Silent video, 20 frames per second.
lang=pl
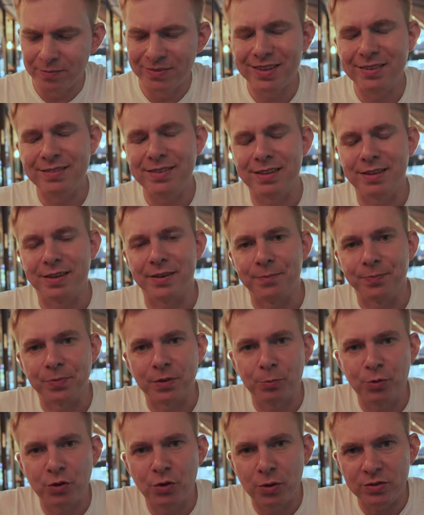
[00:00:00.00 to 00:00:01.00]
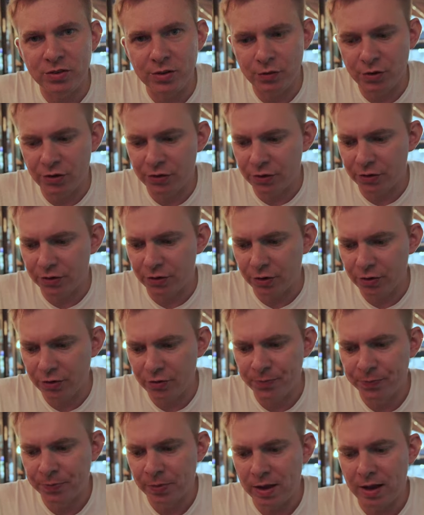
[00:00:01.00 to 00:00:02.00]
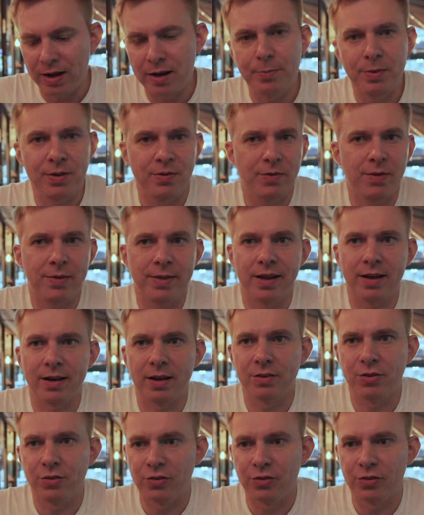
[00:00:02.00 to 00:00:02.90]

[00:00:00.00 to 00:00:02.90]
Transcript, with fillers: niestety, przytłacza wszystko sos, ale powiem Wam tak,